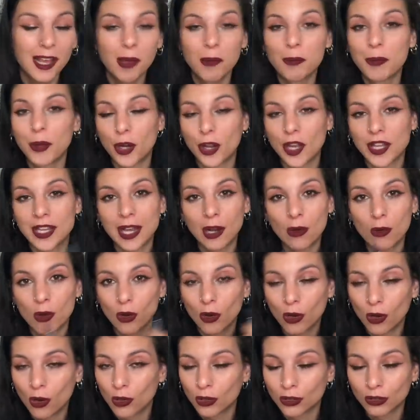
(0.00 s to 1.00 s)
pero ella
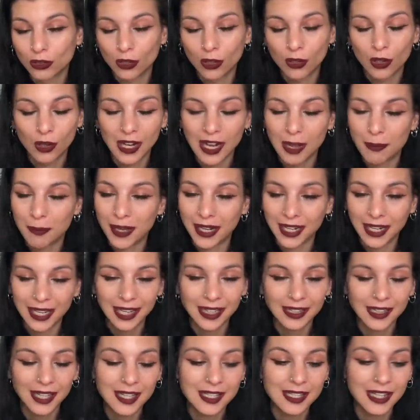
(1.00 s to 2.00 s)
luego encontró la
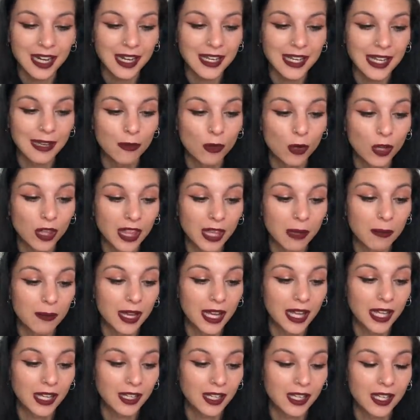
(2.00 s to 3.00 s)
paleta y se la llevó y
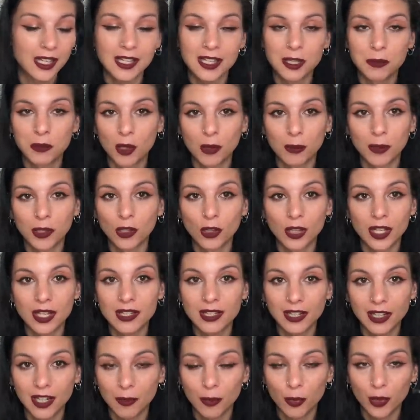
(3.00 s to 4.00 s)
demás y se me olvidó
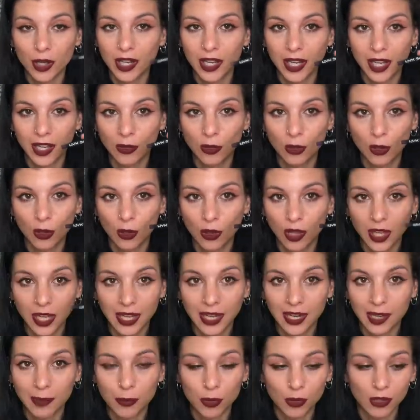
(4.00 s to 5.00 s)
decirle pues que esto lo
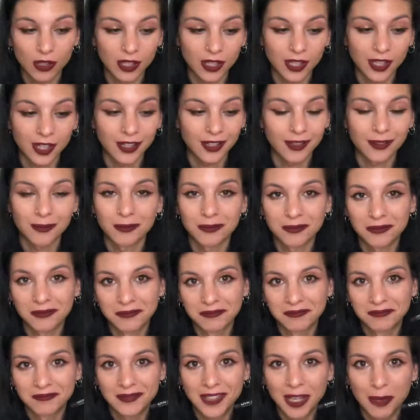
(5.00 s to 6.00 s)
dejara porque
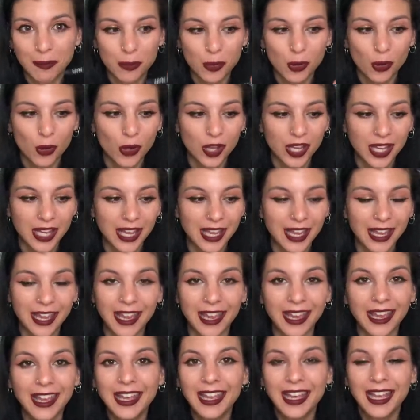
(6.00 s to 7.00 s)
tampoco es
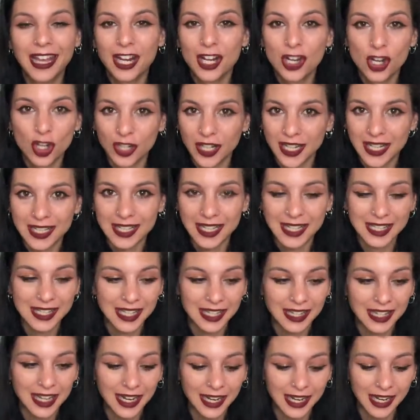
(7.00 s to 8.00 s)
que lo
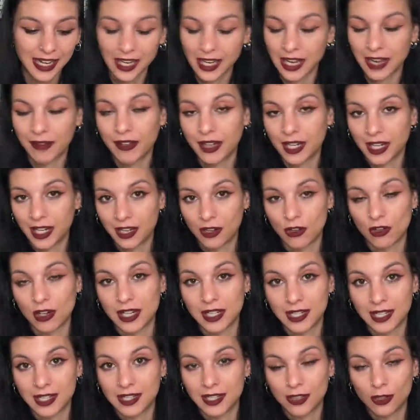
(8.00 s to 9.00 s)
necesitara, que a ver, que no
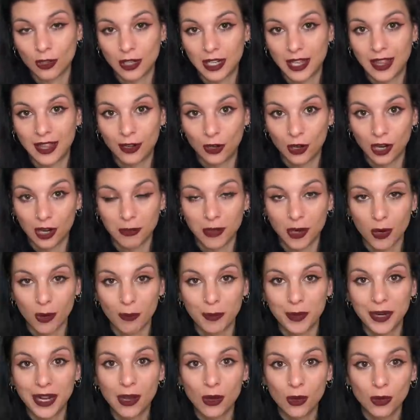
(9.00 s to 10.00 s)
necesito nada de lo que me he
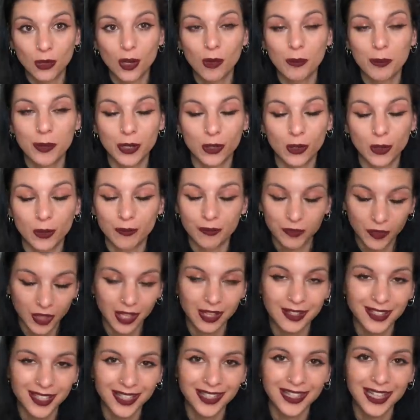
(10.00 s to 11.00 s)
comprado, ¿no? Pero
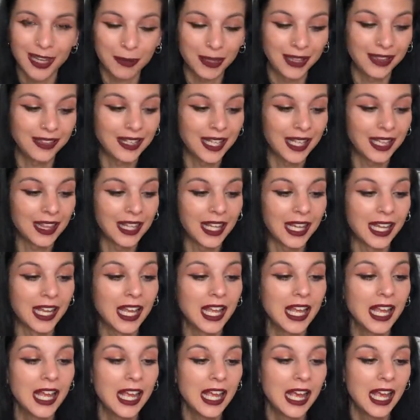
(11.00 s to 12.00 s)
ya me entienden.
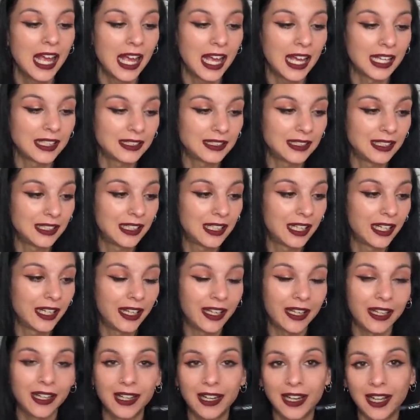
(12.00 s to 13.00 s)
Así
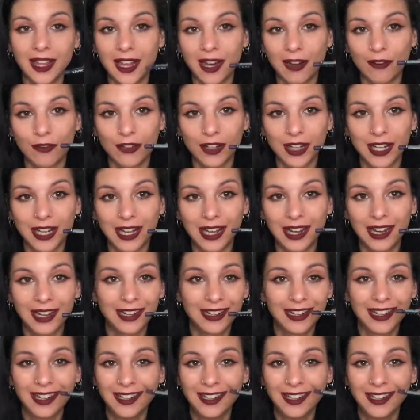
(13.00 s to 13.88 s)
que nada, al final